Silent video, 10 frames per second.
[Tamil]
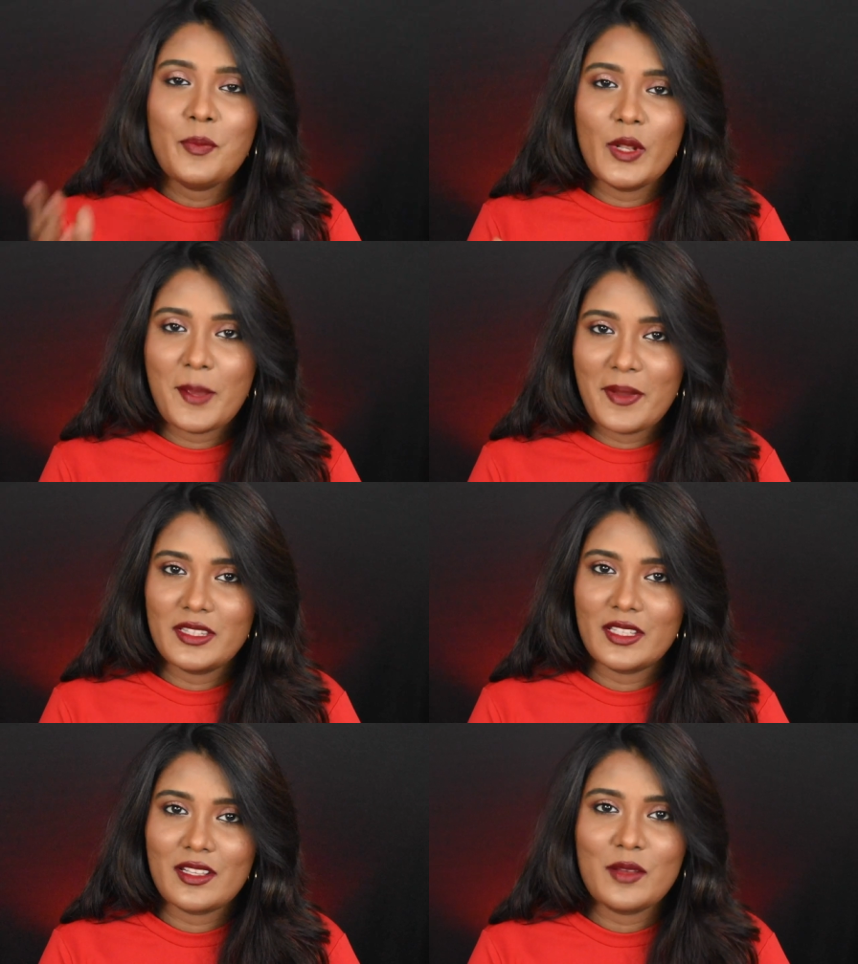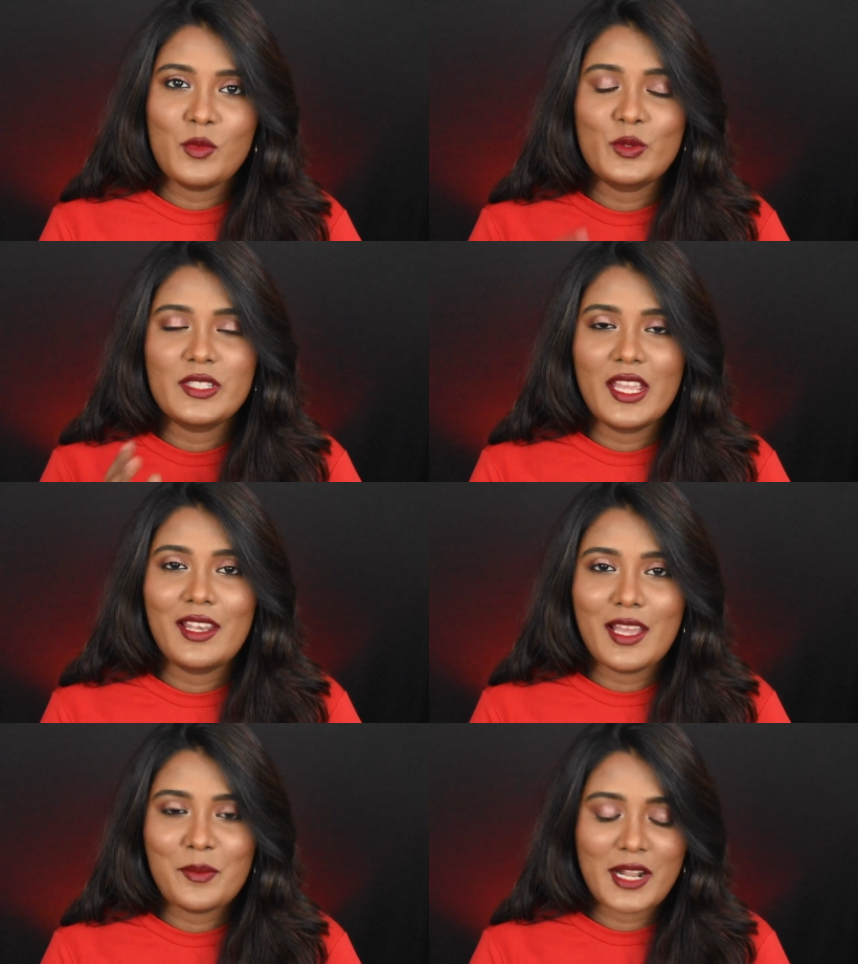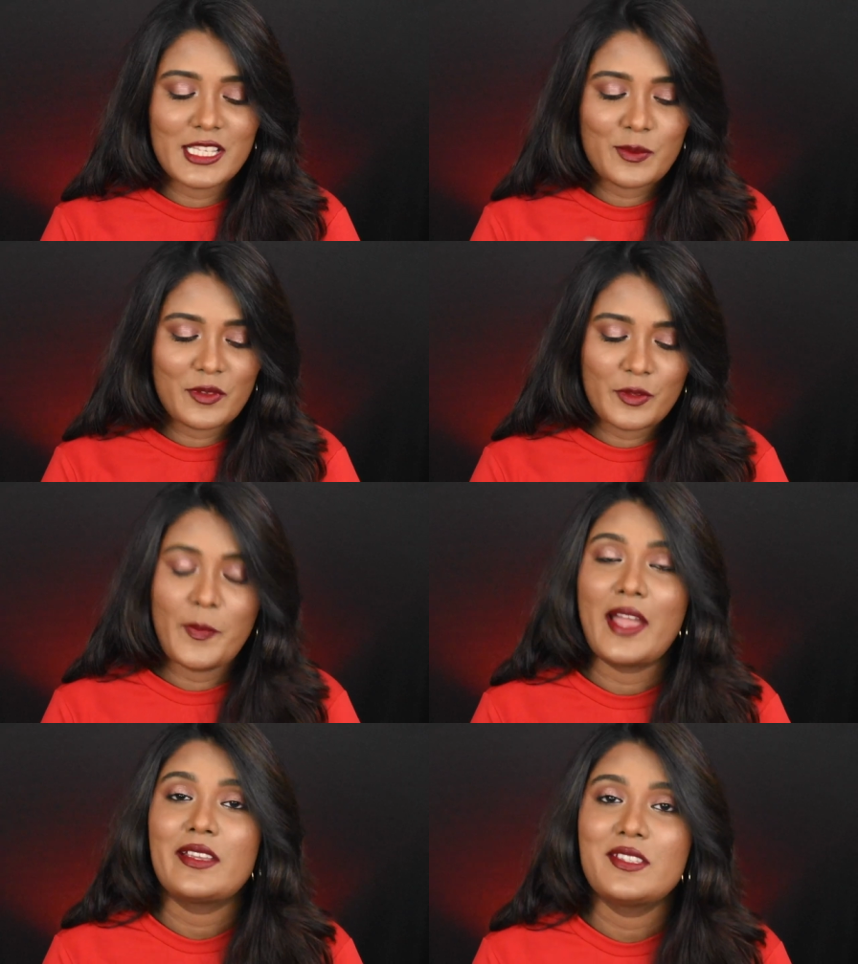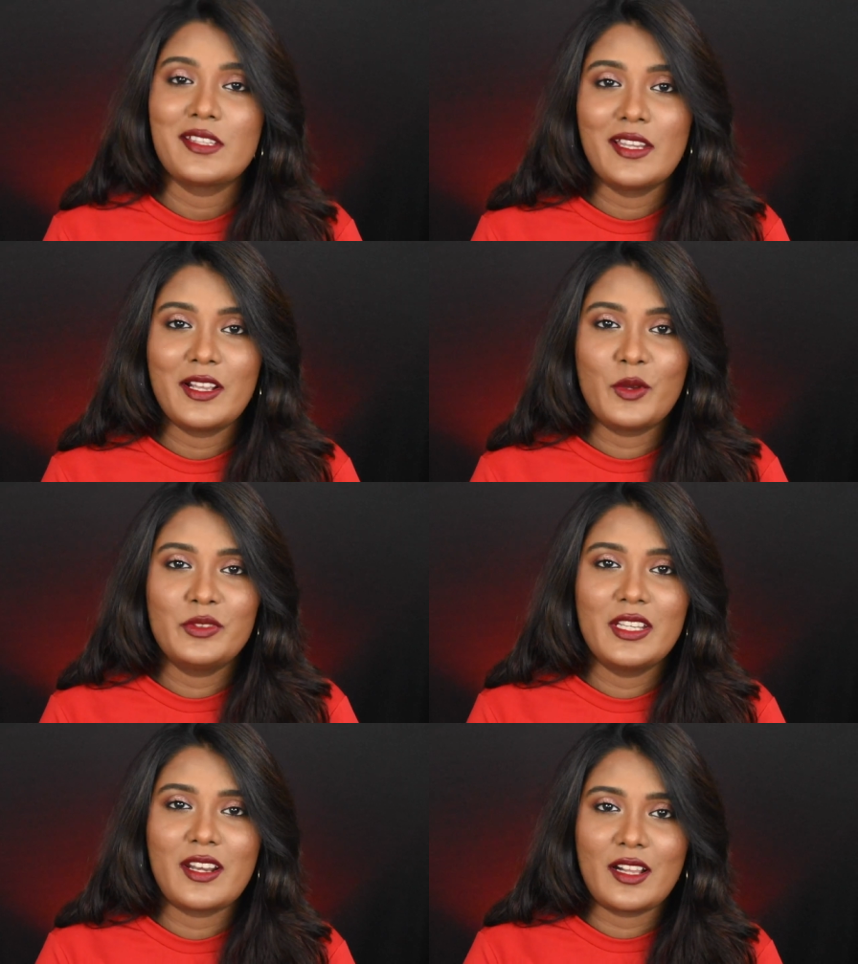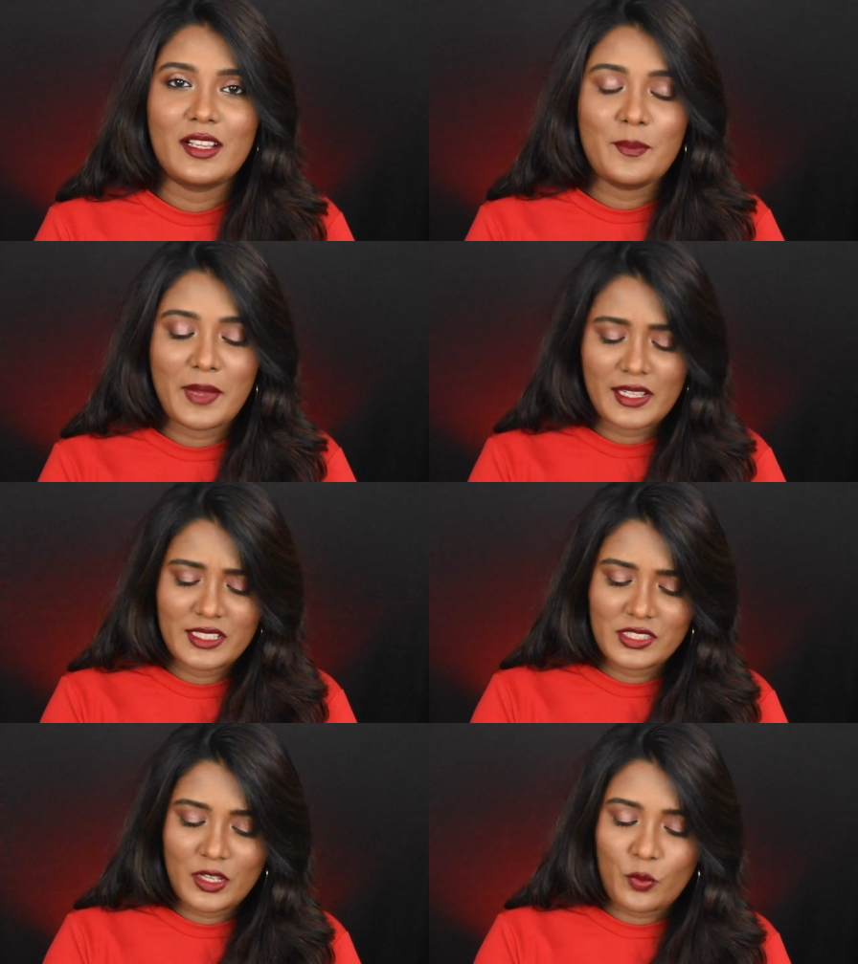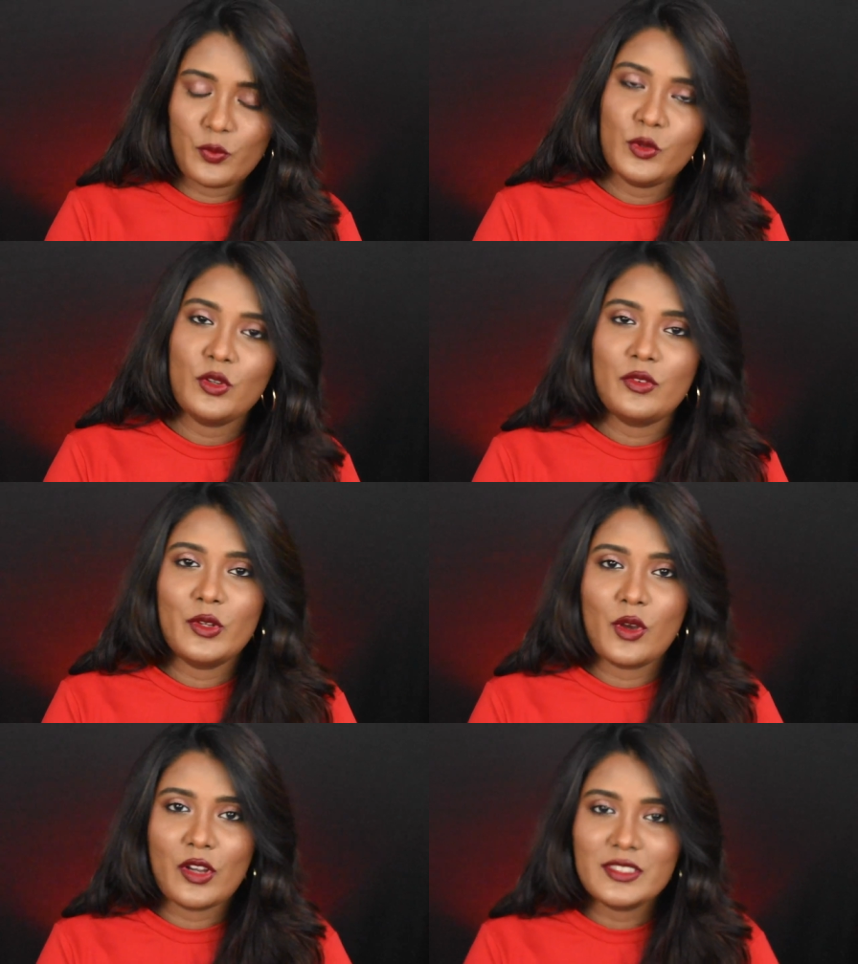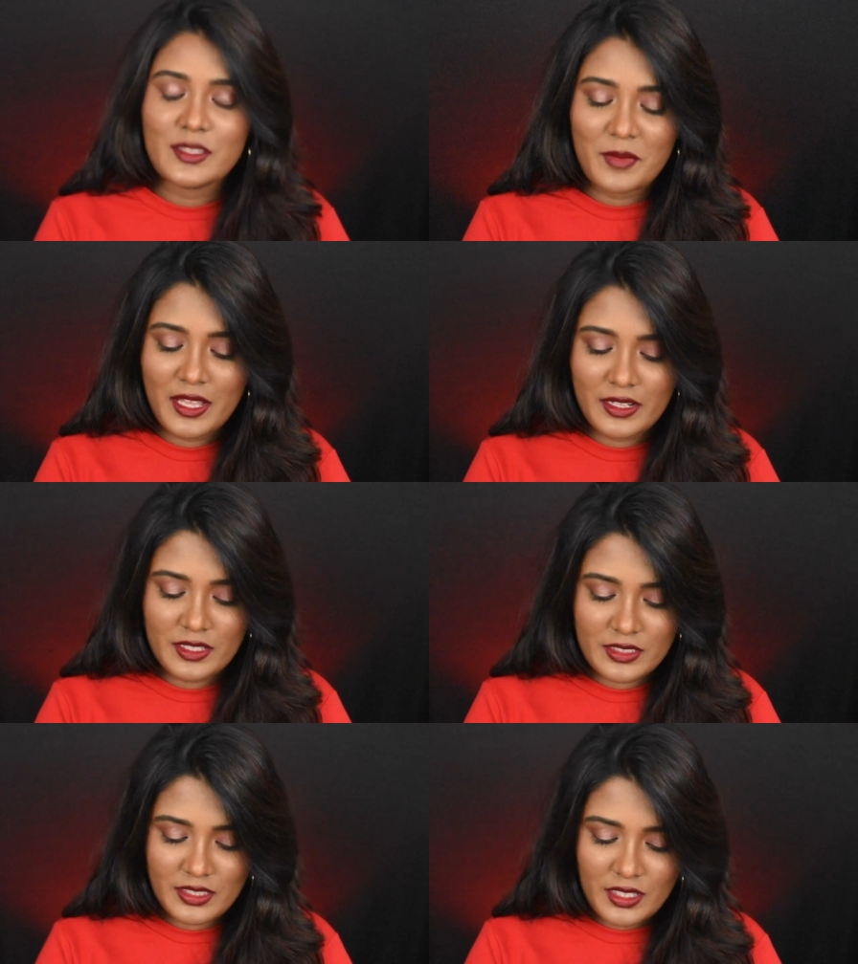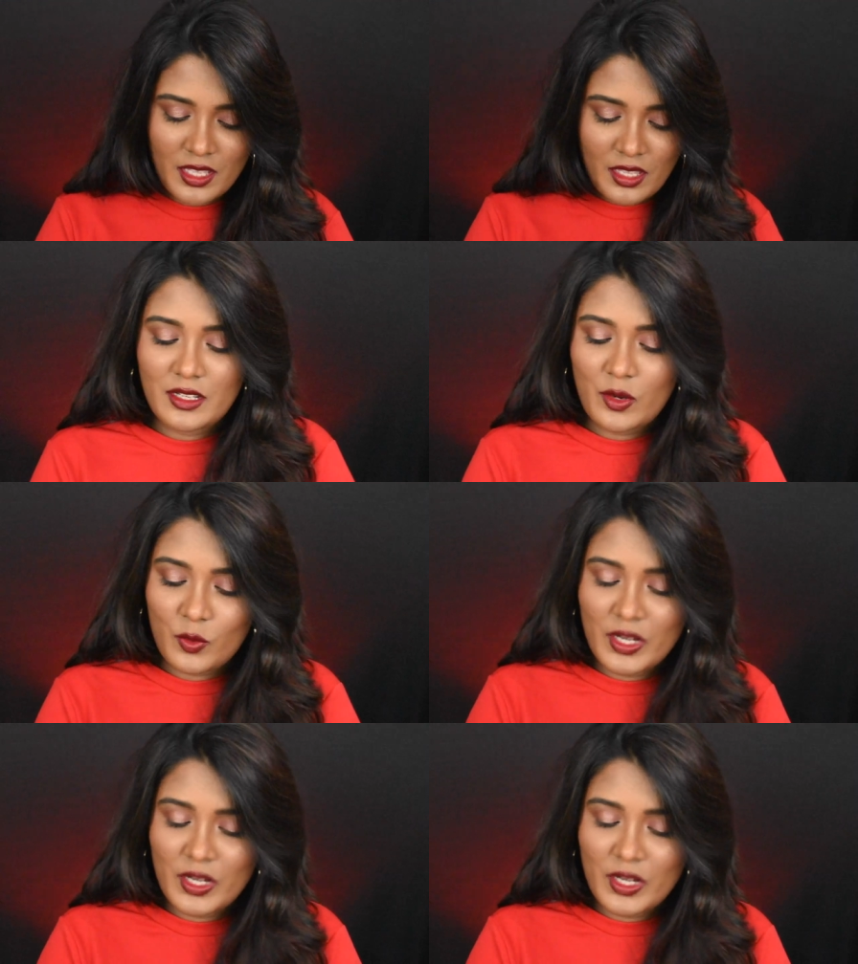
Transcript: இப்போல்லாம் பார்த்தீங்கன்னா மோஸ்ட்லி எல்லா பிராண்ட்ஸுமே வந்து பேக்கேஜிங்லேயே கவுத்திடுறாங்க பேக்கேஜிங் அவ்வளோ அவ்வளோ ஆசமாக இருக்குது